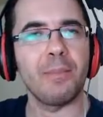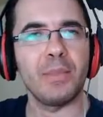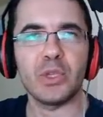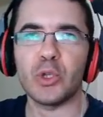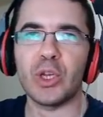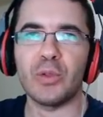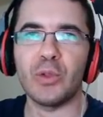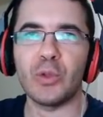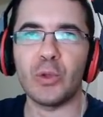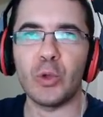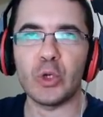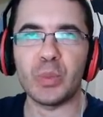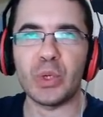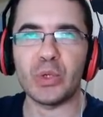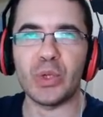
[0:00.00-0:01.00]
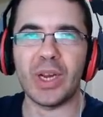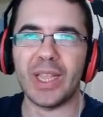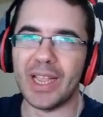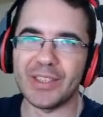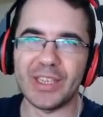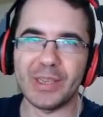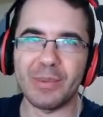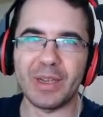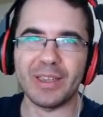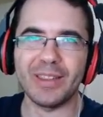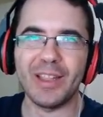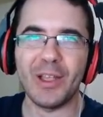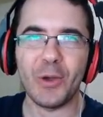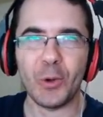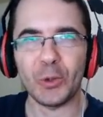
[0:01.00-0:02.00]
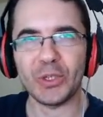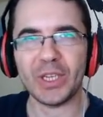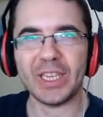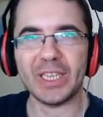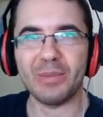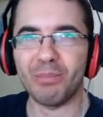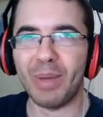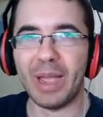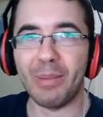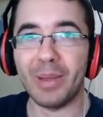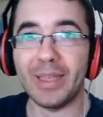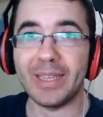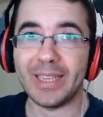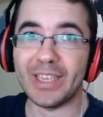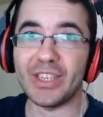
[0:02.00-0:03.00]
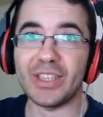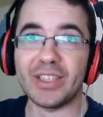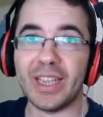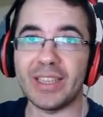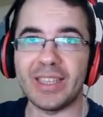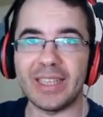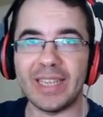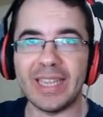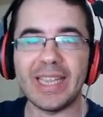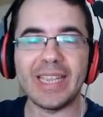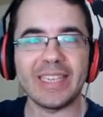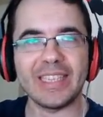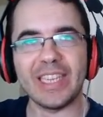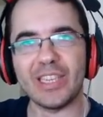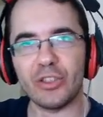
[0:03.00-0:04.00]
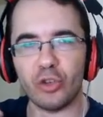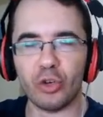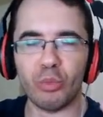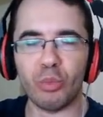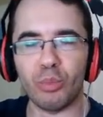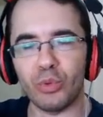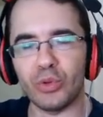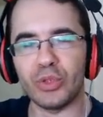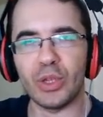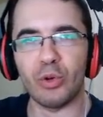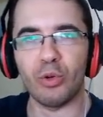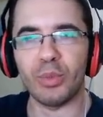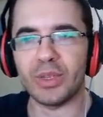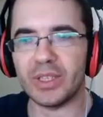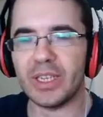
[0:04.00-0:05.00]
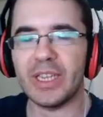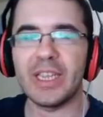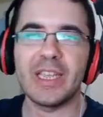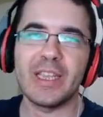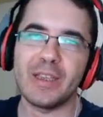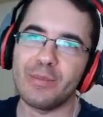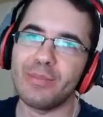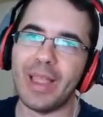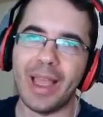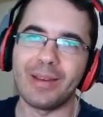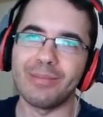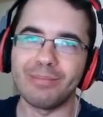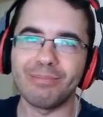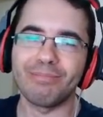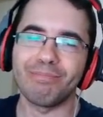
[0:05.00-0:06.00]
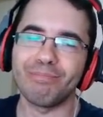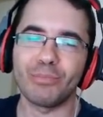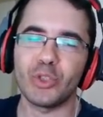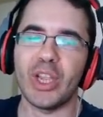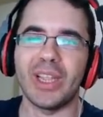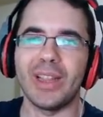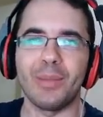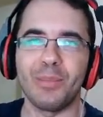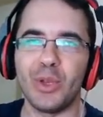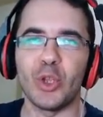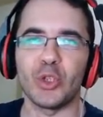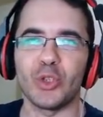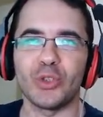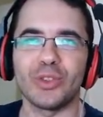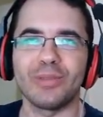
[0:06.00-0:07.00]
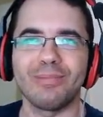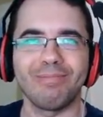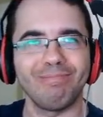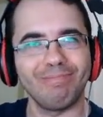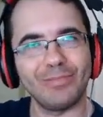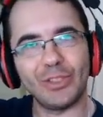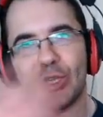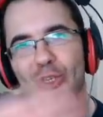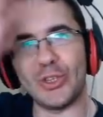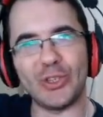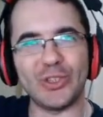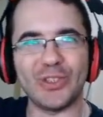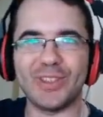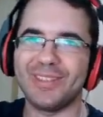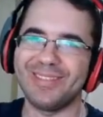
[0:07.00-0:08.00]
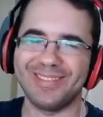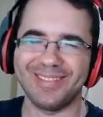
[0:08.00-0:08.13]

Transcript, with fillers: Bir sonraki videoda görüşmek üzere. Kendinize iyi bakın. Hoşçakalın bay bay. Gece saat 2. Ses sonumun bu yüzden olması. Yani bu şekilde biliyorsunuz. Görüşürüz.